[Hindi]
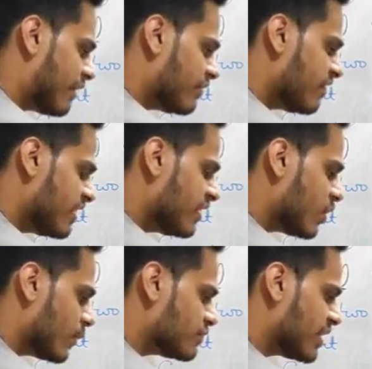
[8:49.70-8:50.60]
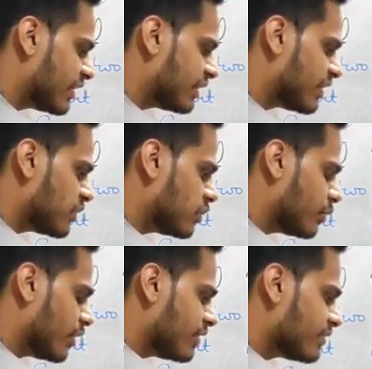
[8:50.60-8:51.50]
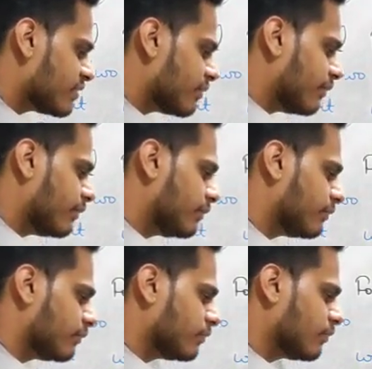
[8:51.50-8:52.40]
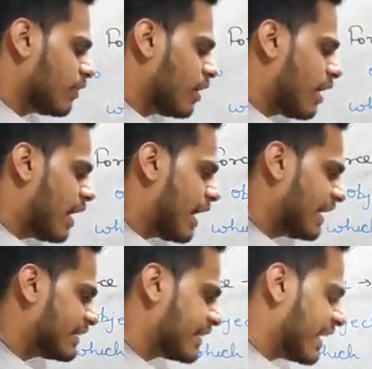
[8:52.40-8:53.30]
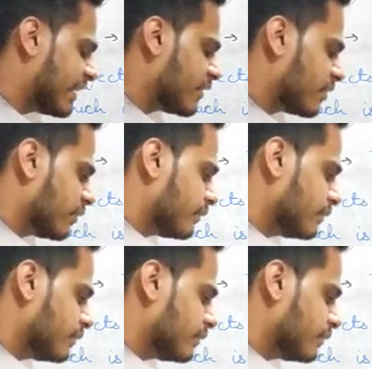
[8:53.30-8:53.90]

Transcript: every object in the universe attract